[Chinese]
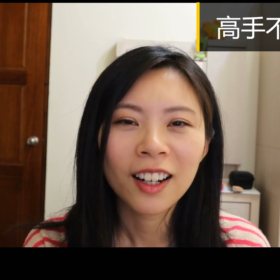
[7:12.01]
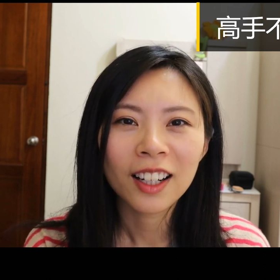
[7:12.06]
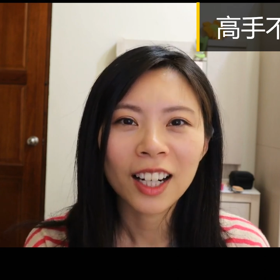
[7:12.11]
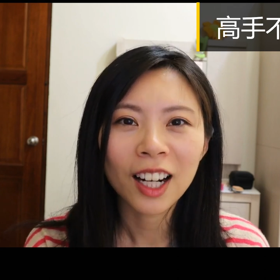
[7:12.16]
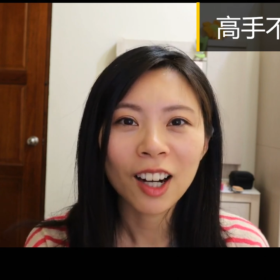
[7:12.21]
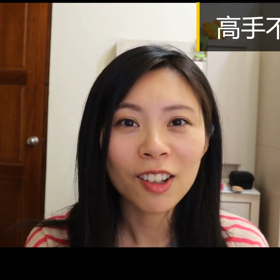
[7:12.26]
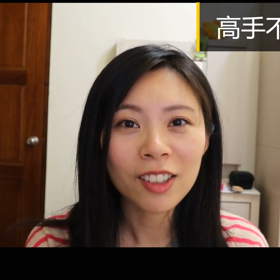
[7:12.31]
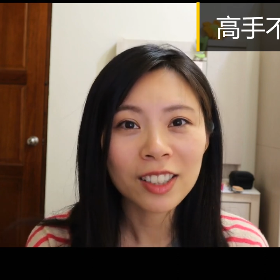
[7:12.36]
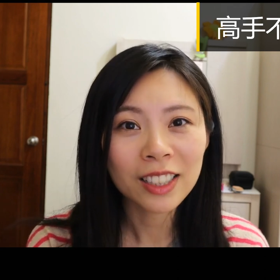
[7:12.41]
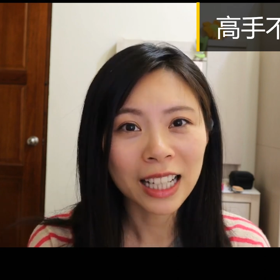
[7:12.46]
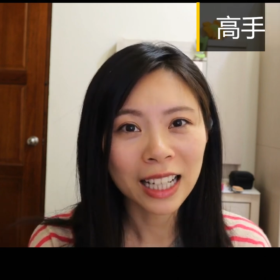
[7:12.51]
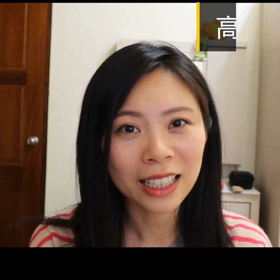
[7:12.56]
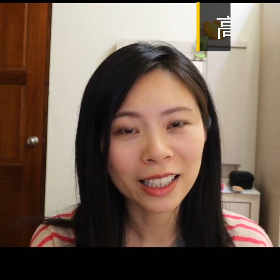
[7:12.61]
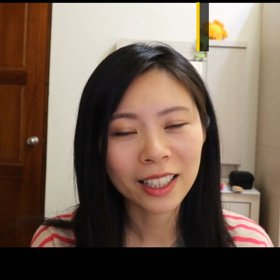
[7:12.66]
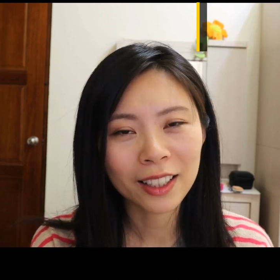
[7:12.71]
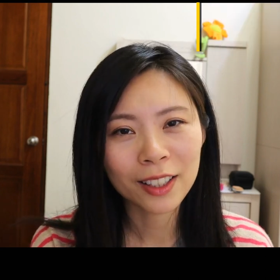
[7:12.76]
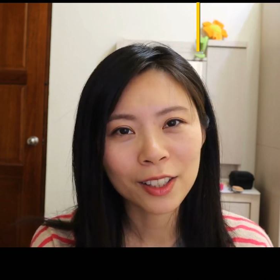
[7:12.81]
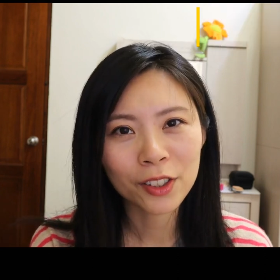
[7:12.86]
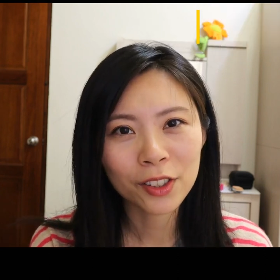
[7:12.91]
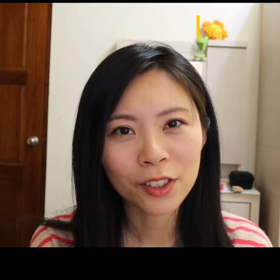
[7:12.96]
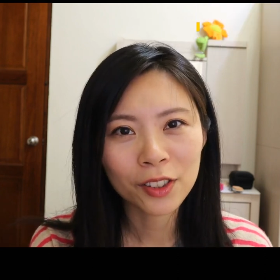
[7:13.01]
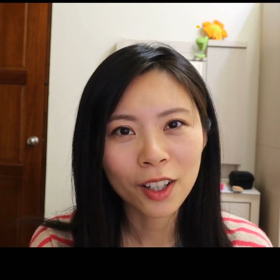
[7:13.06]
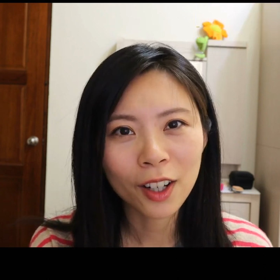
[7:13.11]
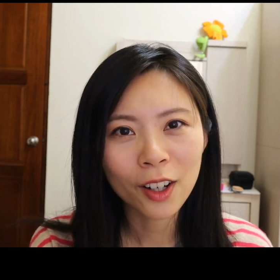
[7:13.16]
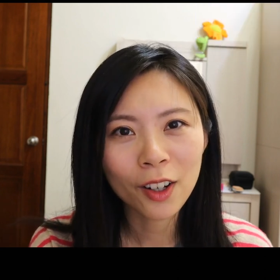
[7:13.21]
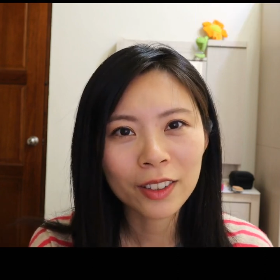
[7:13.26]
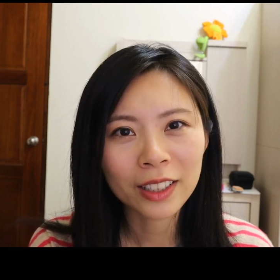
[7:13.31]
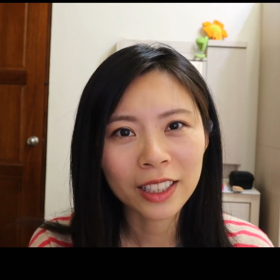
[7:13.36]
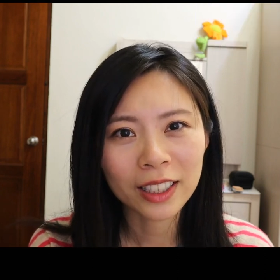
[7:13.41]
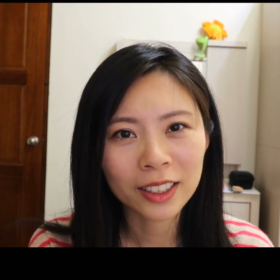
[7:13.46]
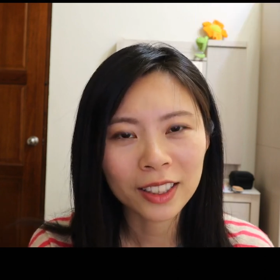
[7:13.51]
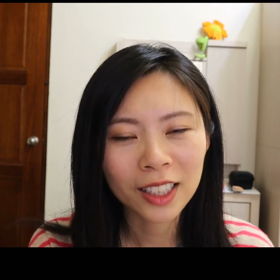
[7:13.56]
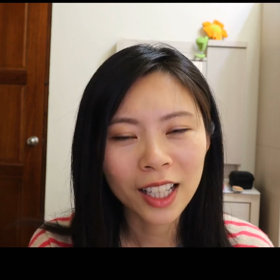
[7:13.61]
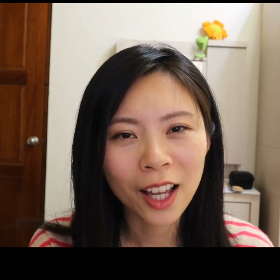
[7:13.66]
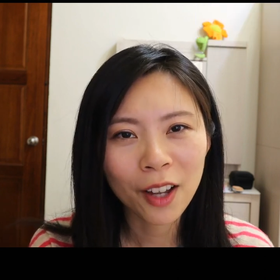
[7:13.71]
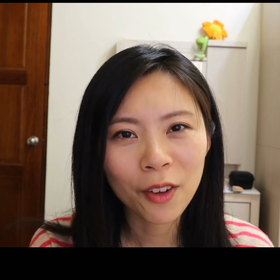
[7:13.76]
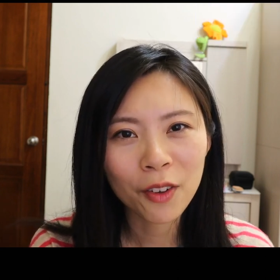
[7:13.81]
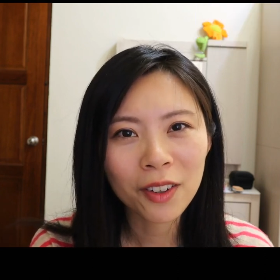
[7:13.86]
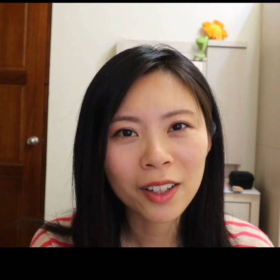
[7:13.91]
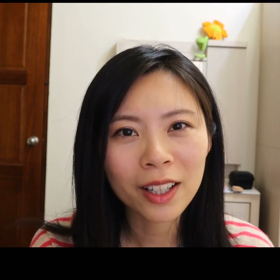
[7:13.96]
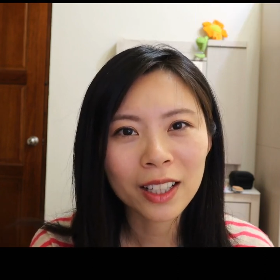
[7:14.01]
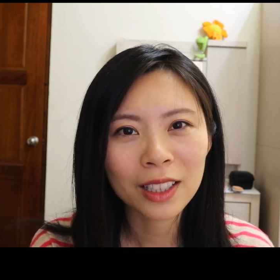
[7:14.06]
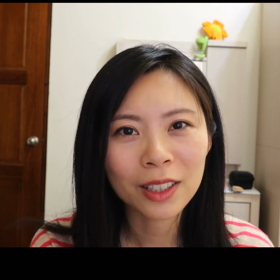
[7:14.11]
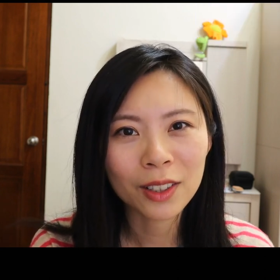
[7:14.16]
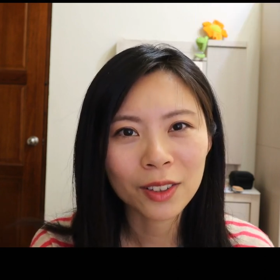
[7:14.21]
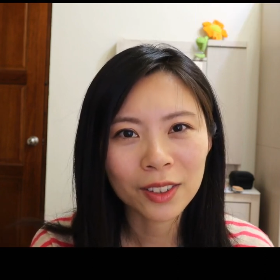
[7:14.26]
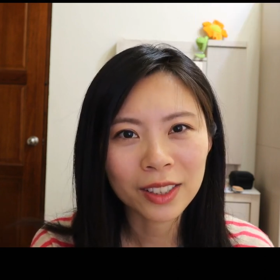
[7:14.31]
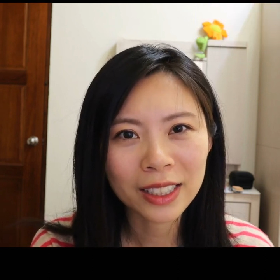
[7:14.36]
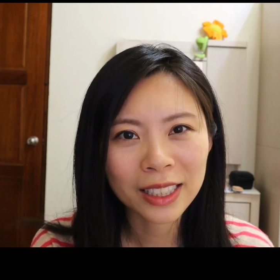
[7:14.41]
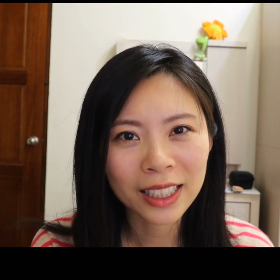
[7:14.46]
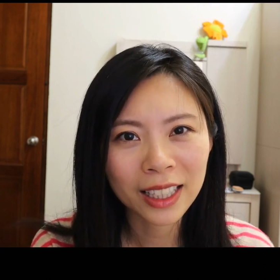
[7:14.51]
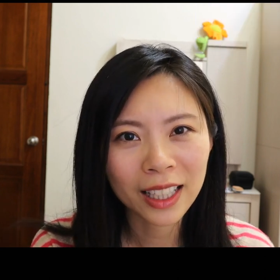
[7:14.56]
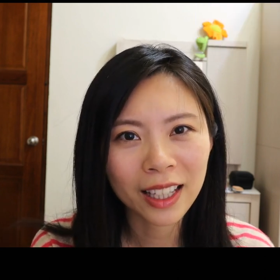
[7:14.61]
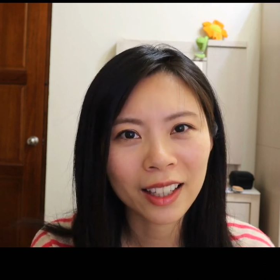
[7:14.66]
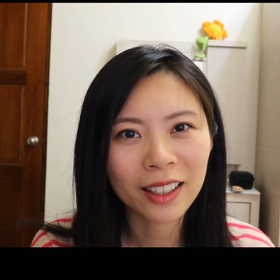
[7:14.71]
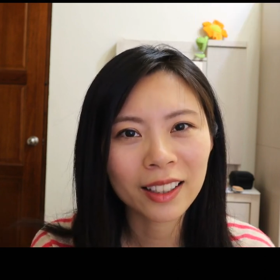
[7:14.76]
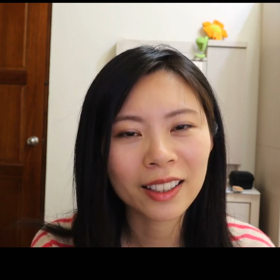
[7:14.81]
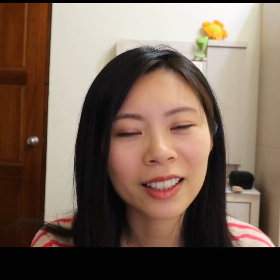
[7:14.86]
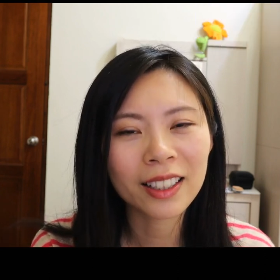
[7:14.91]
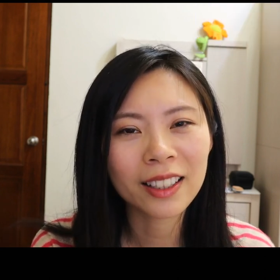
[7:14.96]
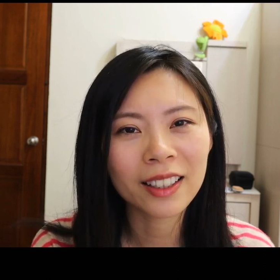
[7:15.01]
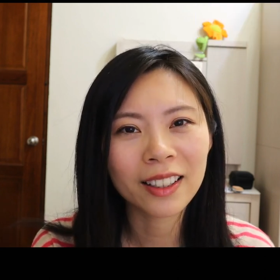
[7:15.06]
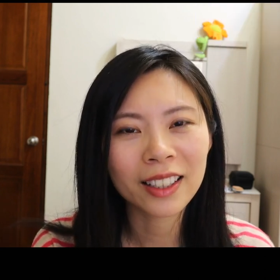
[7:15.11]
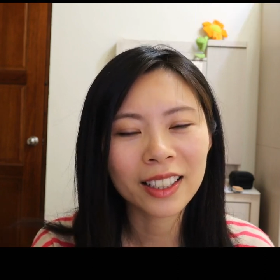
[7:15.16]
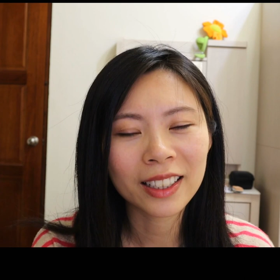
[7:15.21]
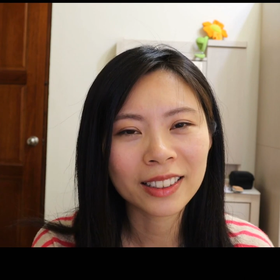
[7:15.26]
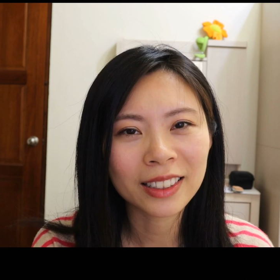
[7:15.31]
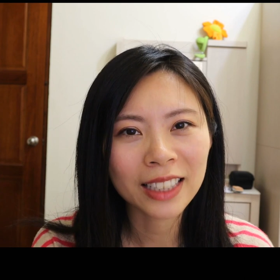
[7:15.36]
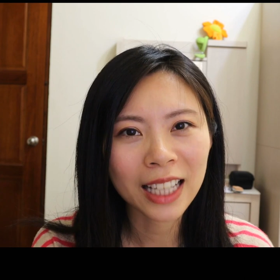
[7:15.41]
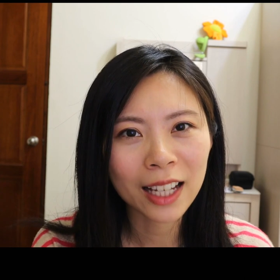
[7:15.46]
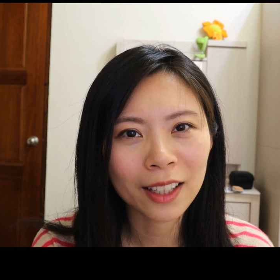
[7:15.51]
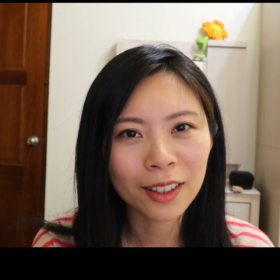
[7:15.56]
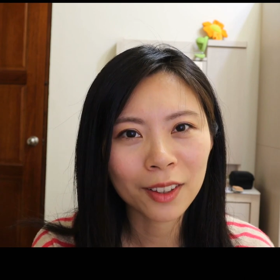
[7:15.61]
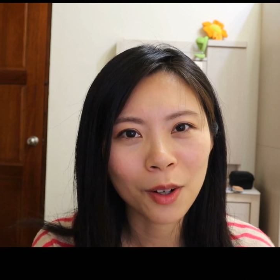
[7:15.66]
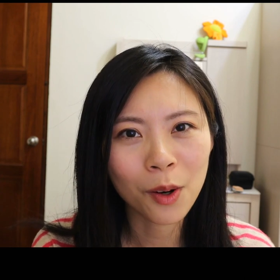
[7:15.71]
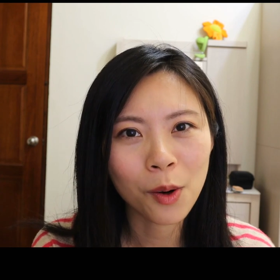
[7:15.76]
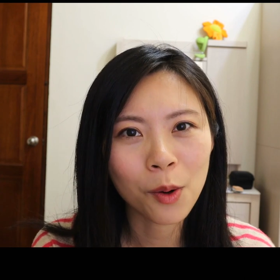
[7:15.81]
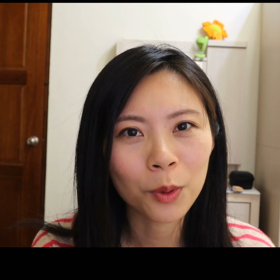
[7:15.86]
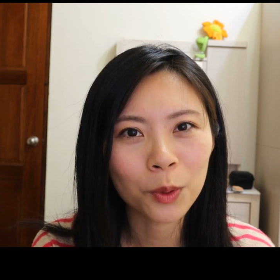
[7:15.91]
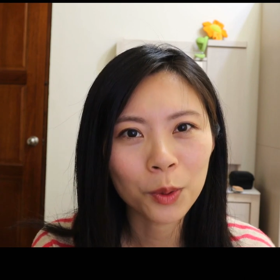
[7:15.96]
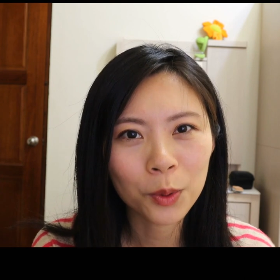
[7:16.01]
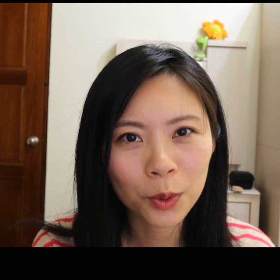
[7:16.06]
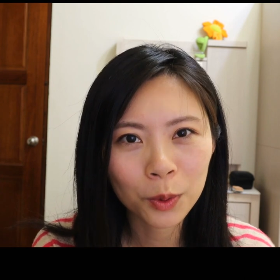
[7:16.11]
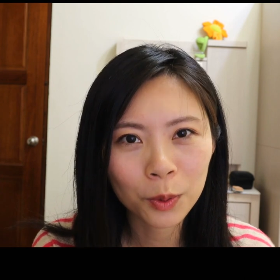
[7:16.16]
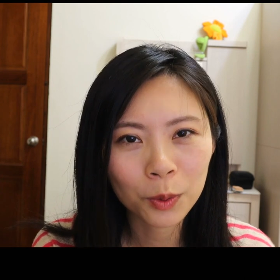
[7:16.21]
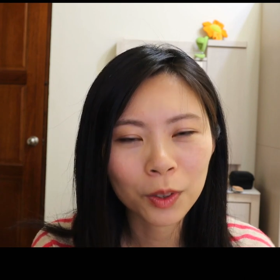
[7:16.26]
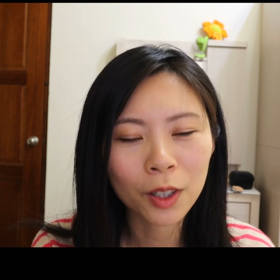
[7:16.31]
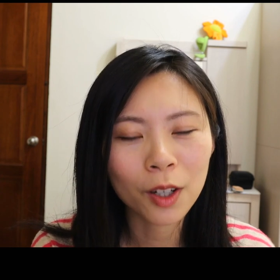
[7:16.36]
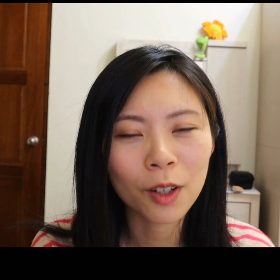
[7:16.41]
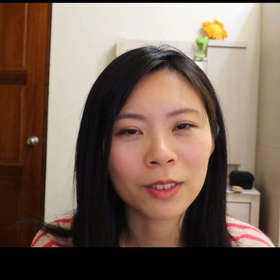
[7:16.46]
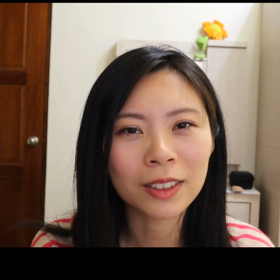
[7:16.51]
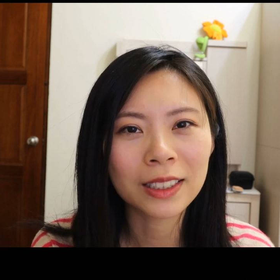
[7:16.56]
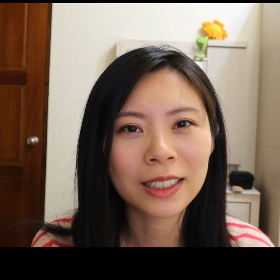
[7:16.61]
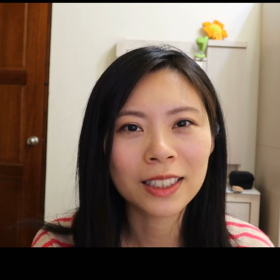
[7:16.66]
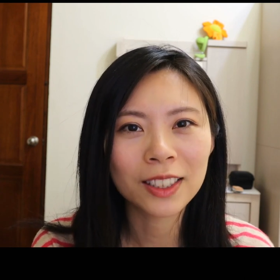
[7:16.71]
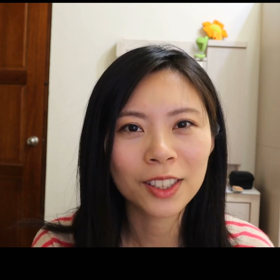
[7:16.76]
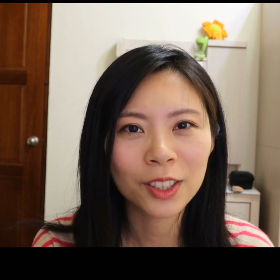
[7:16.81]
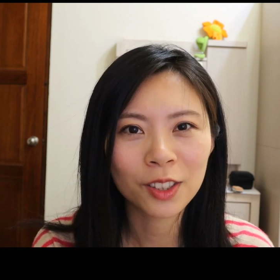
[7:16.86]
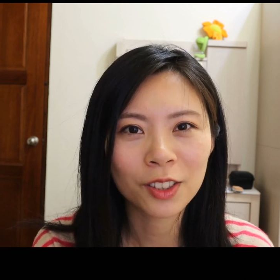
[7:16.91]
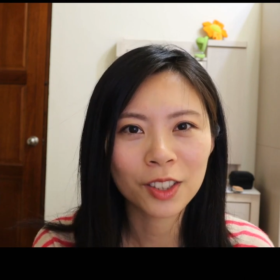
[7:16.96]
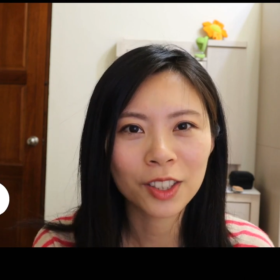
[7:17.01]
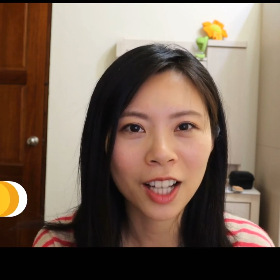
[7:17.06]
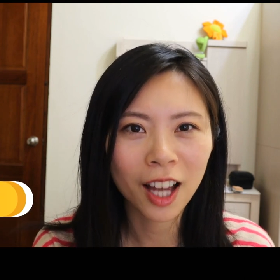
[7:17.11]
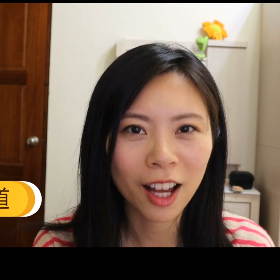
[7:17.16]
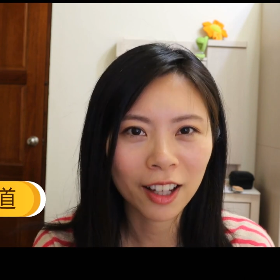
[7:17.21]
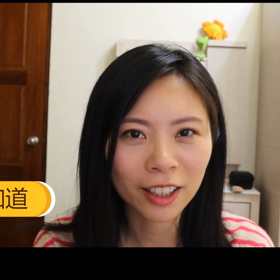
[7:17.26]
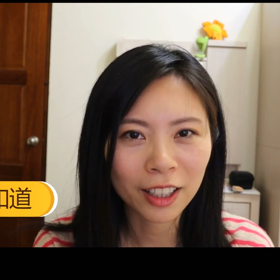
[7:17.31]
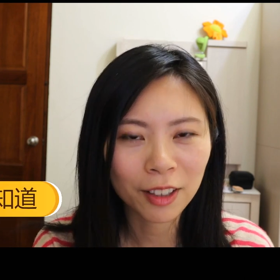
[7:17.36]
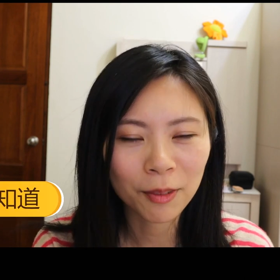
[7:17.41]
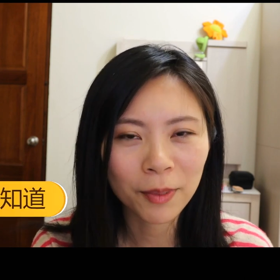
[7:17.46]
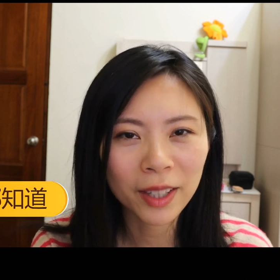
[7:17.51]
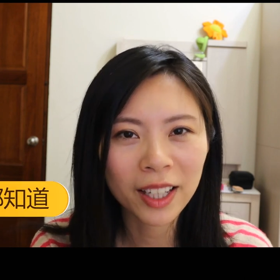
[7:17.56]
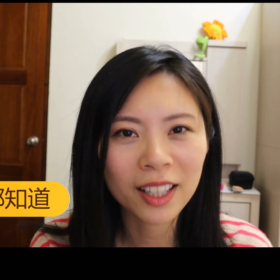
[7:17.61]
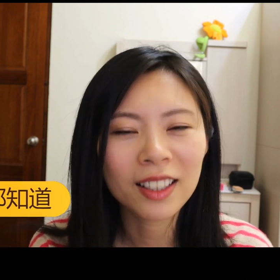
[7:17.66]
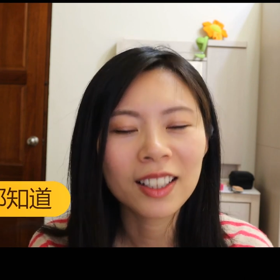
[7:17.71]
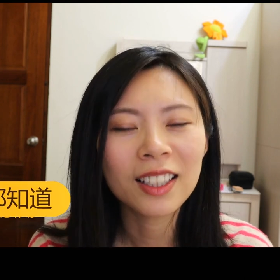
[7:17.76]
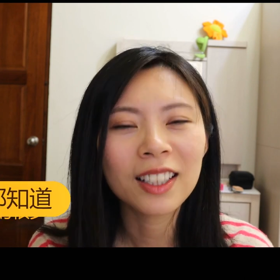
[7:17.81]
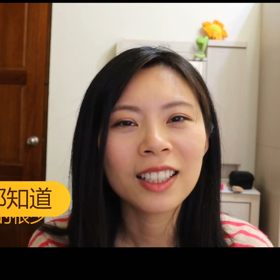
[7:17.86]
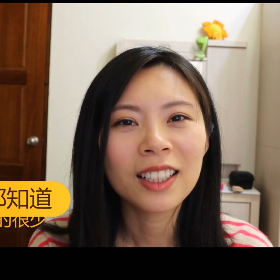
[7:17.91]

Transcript: 然后下跌的时候，你才会有钱可以再投入投资市场里面。